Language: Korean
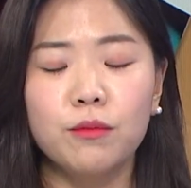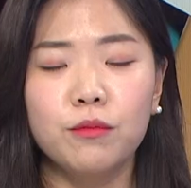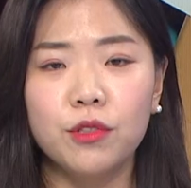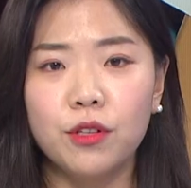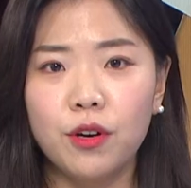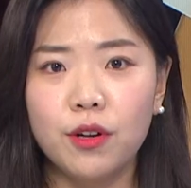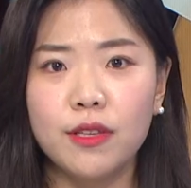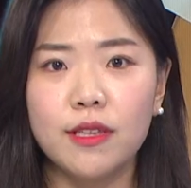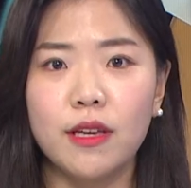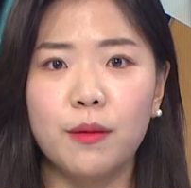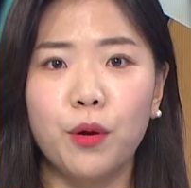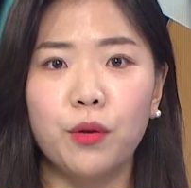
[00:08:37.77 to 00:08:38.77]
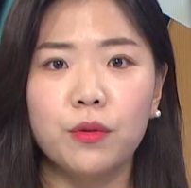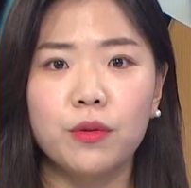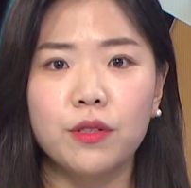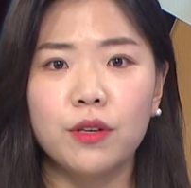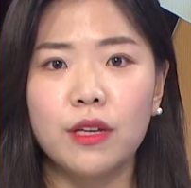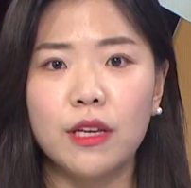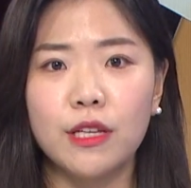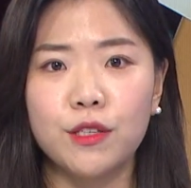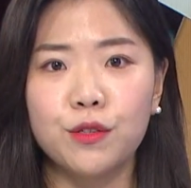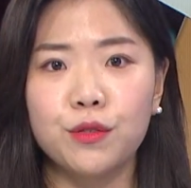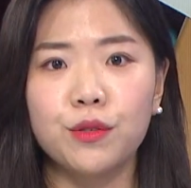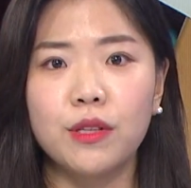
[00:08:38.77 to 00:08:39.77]
물론 이제 변동성이
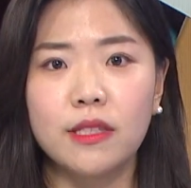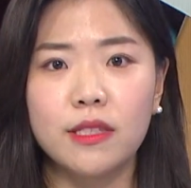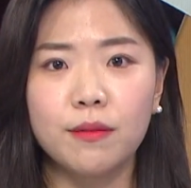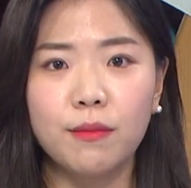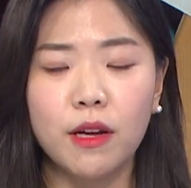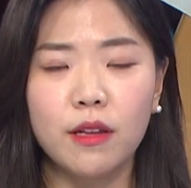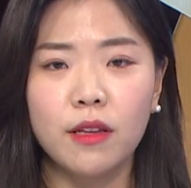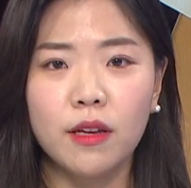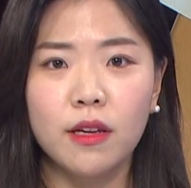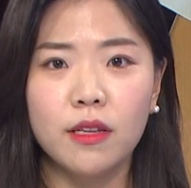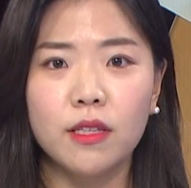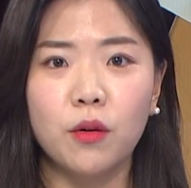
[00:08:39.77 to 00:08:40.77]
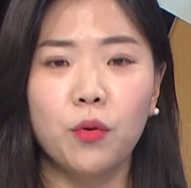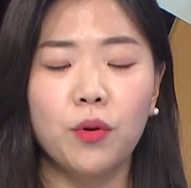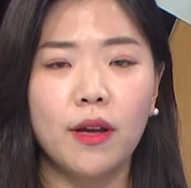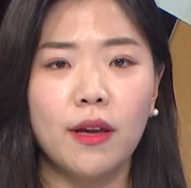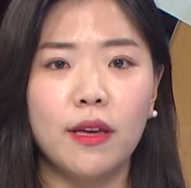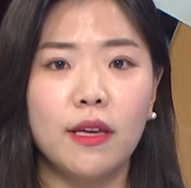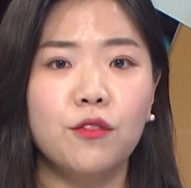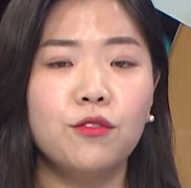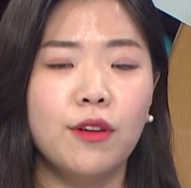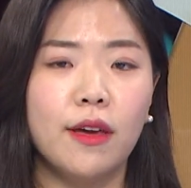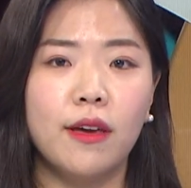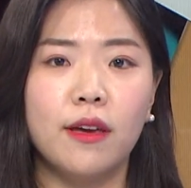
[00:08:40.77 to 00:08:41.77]
있을 수는 있지만 이제 올해
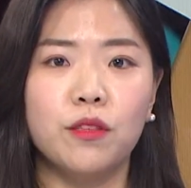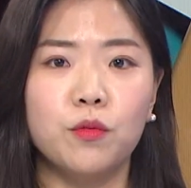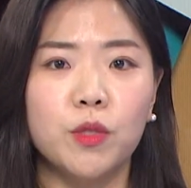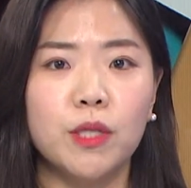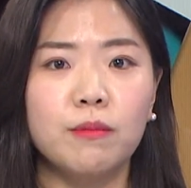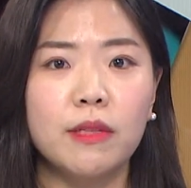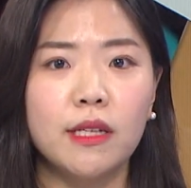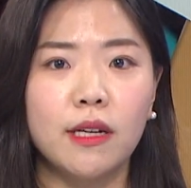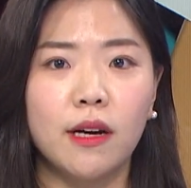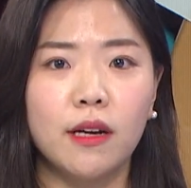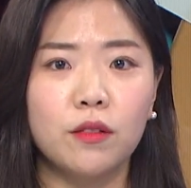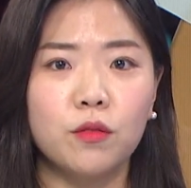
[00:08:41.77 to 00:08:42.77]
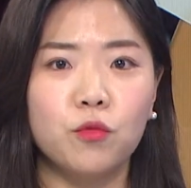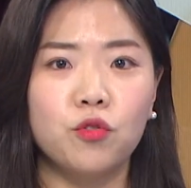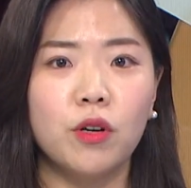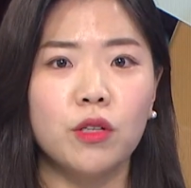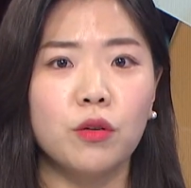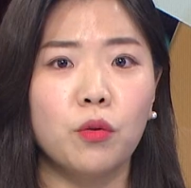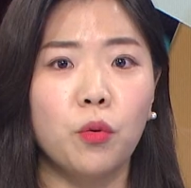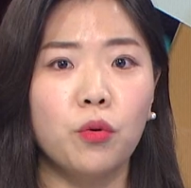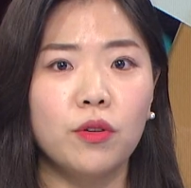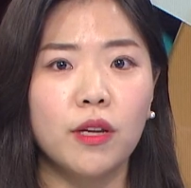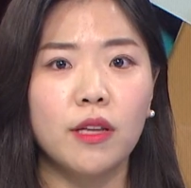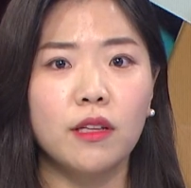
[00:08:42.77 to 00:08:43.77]
이후에 좀 금리가 좀 추가적으로
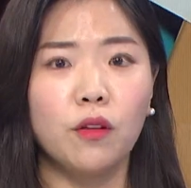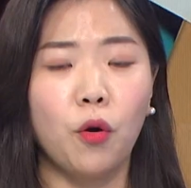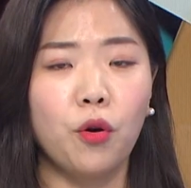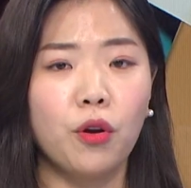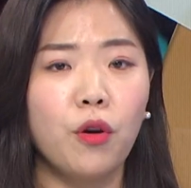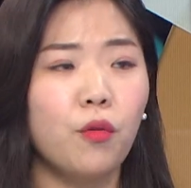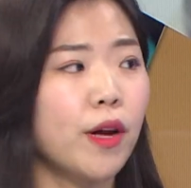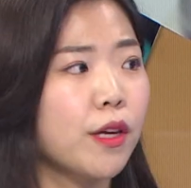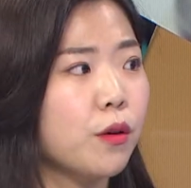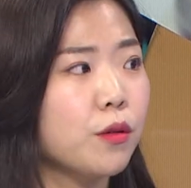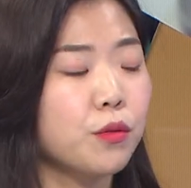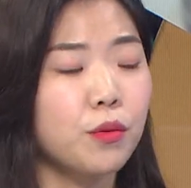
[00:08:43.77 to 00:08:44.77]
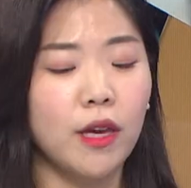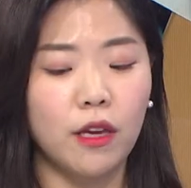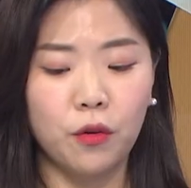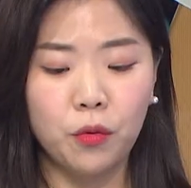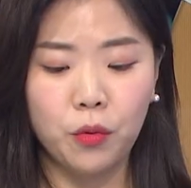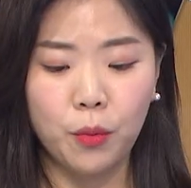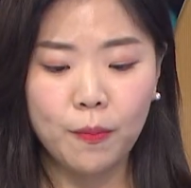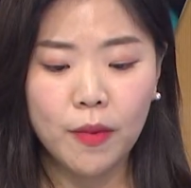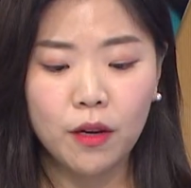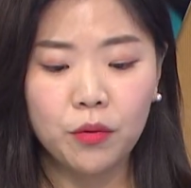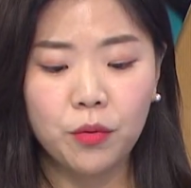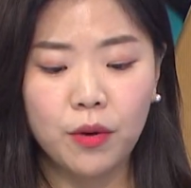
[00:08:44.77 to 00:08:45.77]
오르기는 어려운 환경 속에 있고
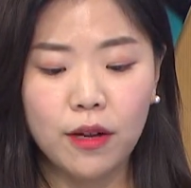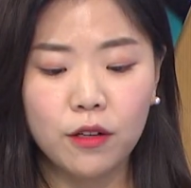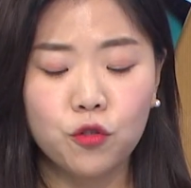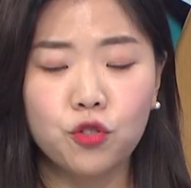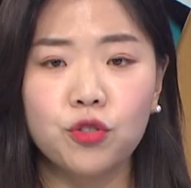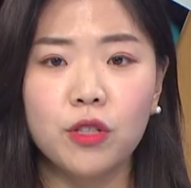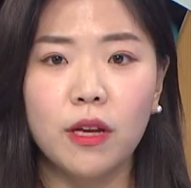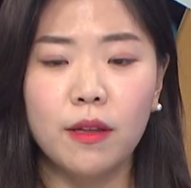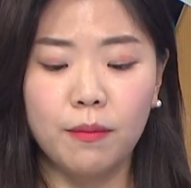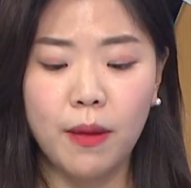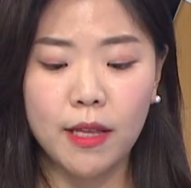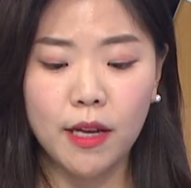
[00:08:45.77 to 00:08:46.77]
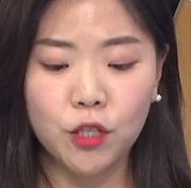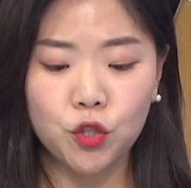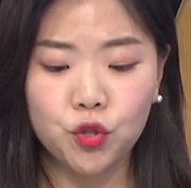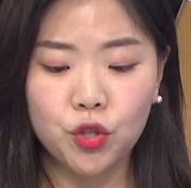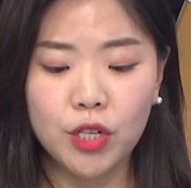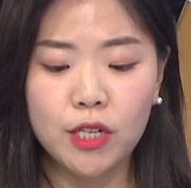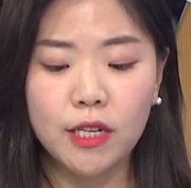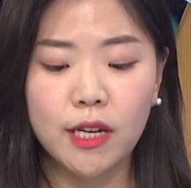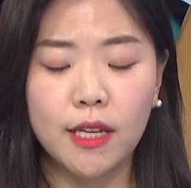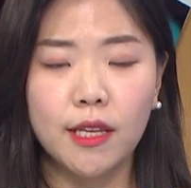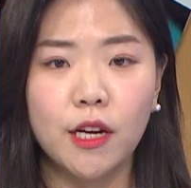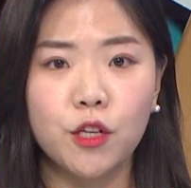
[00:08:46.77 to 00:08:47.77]
또한 꾸준한 배당 수익을
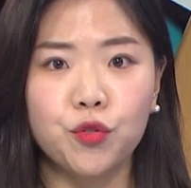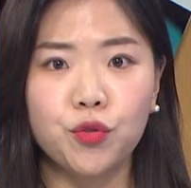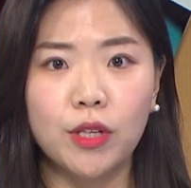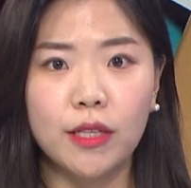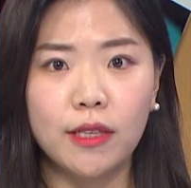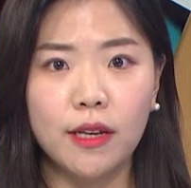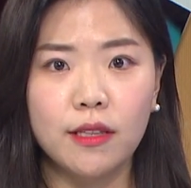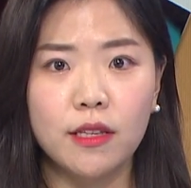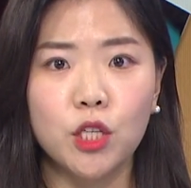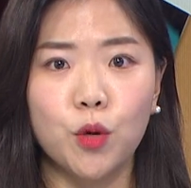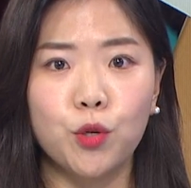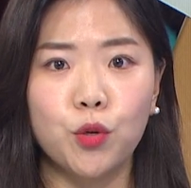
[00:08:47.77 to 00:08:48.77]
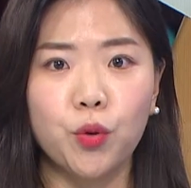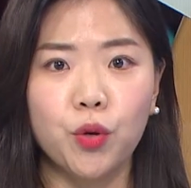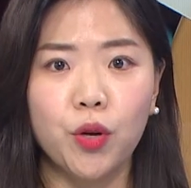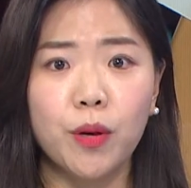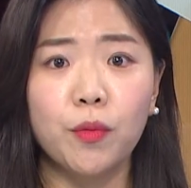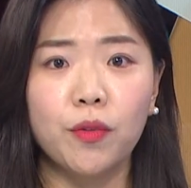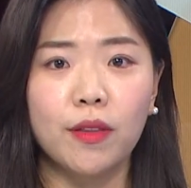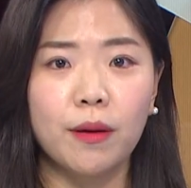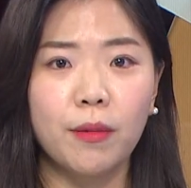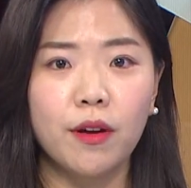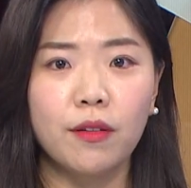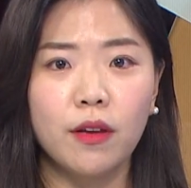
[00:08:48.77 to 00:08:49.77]
기대할 수 있다는 점을 고려해
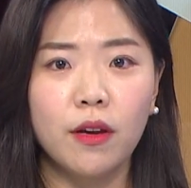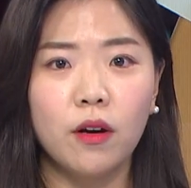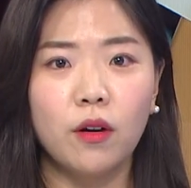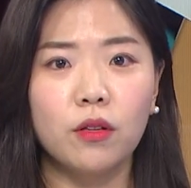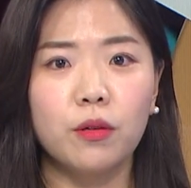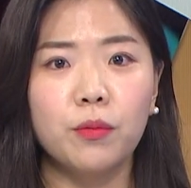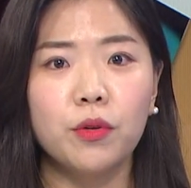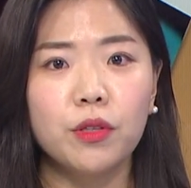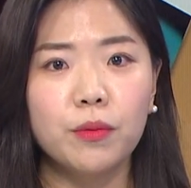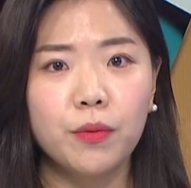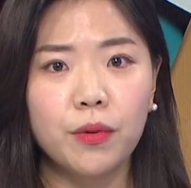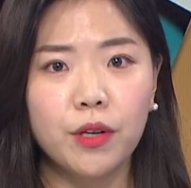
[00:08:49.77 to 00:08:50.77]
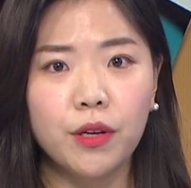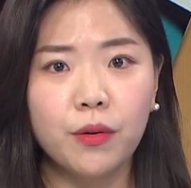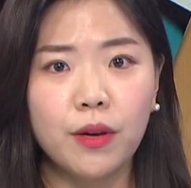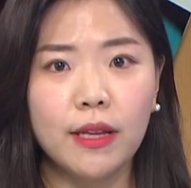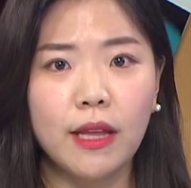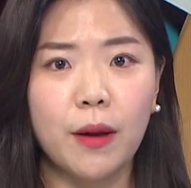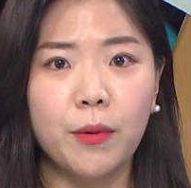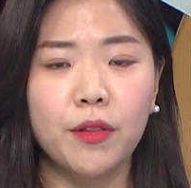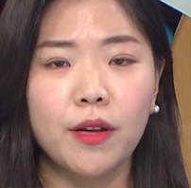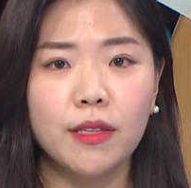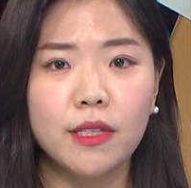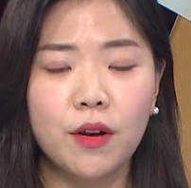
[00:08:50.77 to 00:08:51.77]
본다면 어떤 포트폴리오의
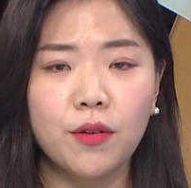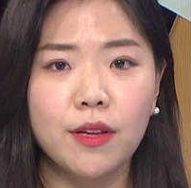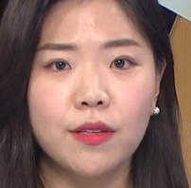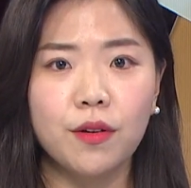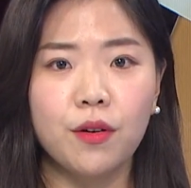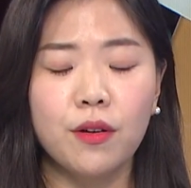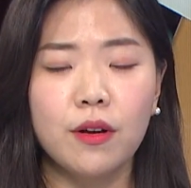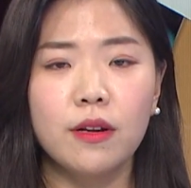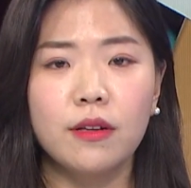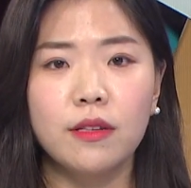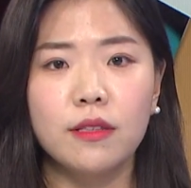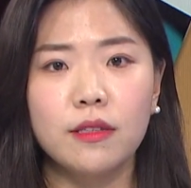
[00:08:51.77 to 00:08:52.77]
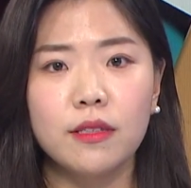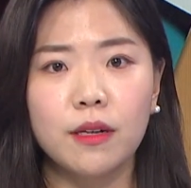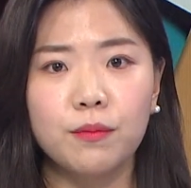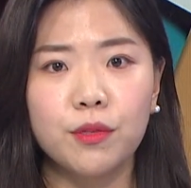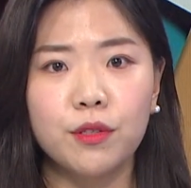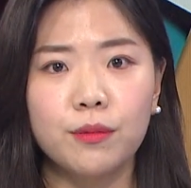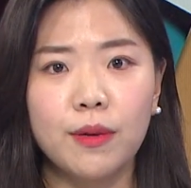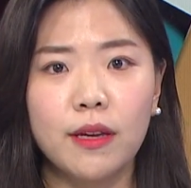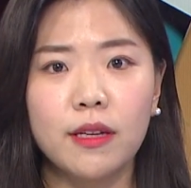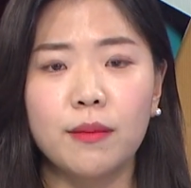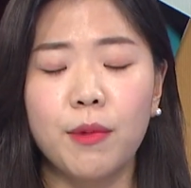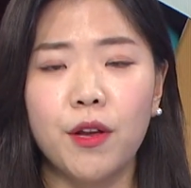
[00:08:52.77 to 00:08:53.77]
다변화 차원에서 리츠
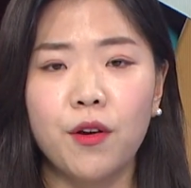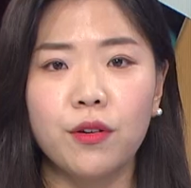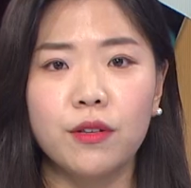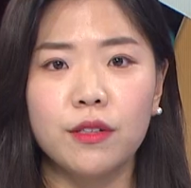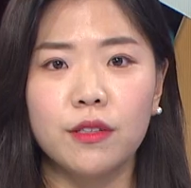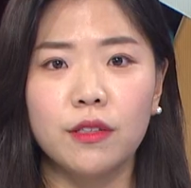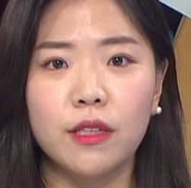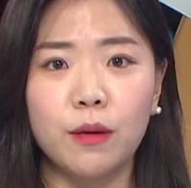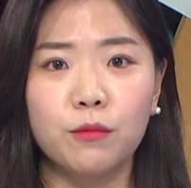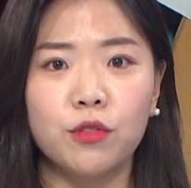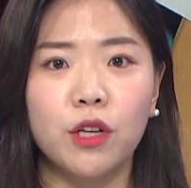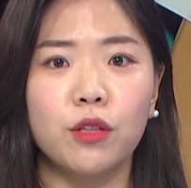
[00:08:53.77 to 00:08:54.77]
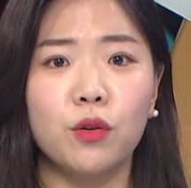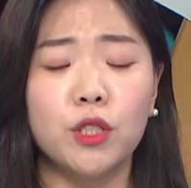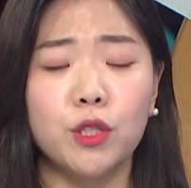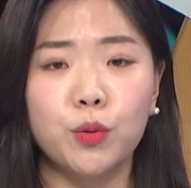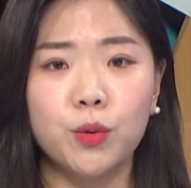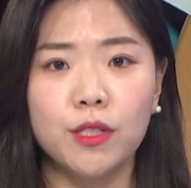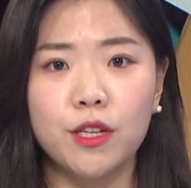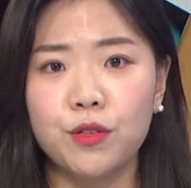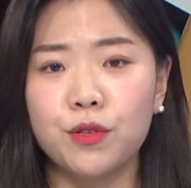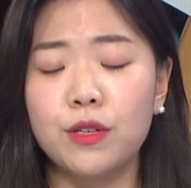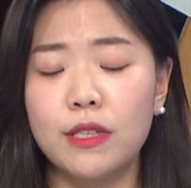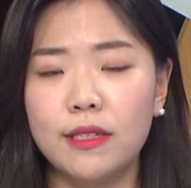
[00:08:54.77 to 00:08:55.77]
상품의 그 매력은 당분간 더 지속될
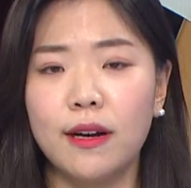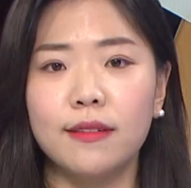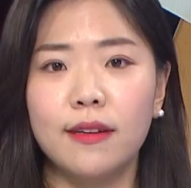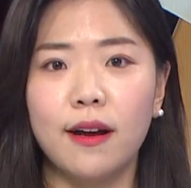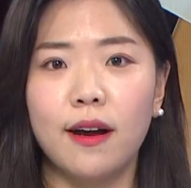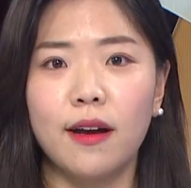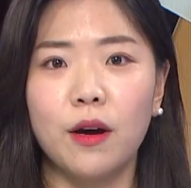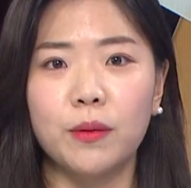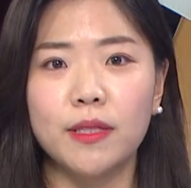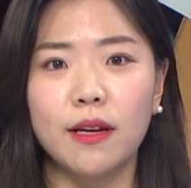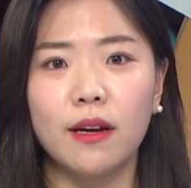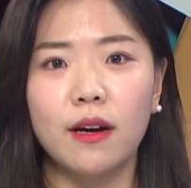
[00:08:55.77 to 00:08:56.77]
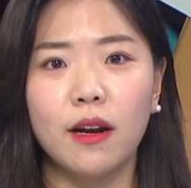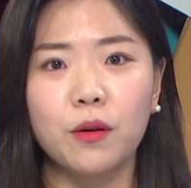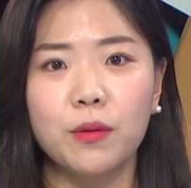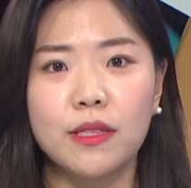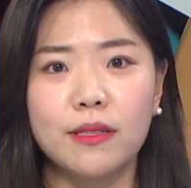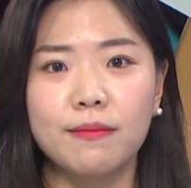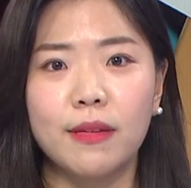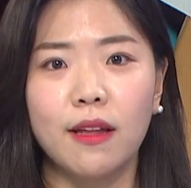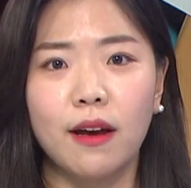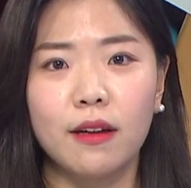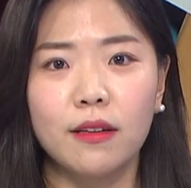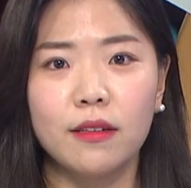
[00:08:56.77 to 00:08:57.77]
수 있지 않을까라고 생각을 하고
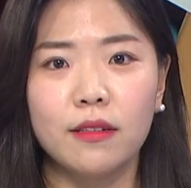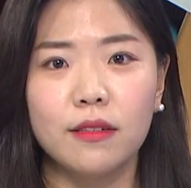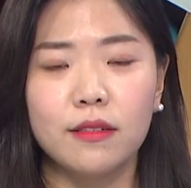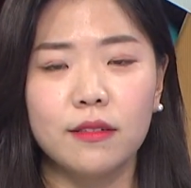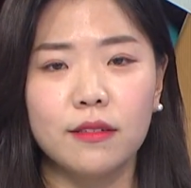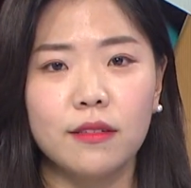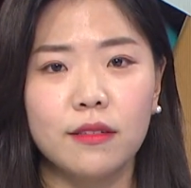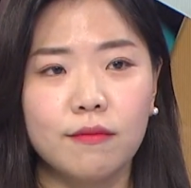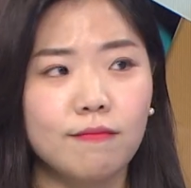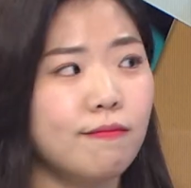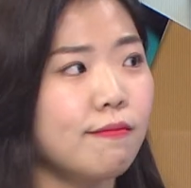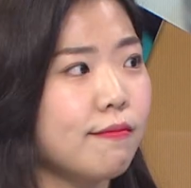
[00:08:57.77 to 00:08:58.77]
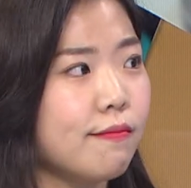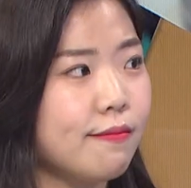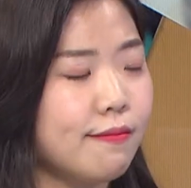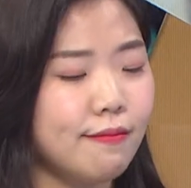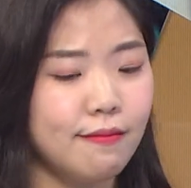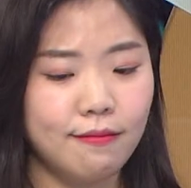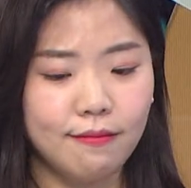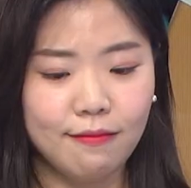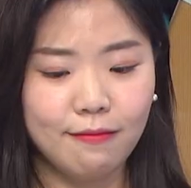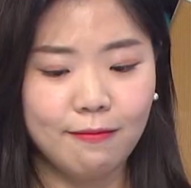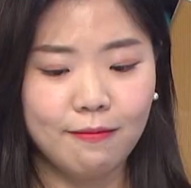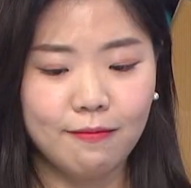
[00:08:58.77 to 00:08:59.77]
있습니다. 마지막으로 좀 개인적인 질문을 하나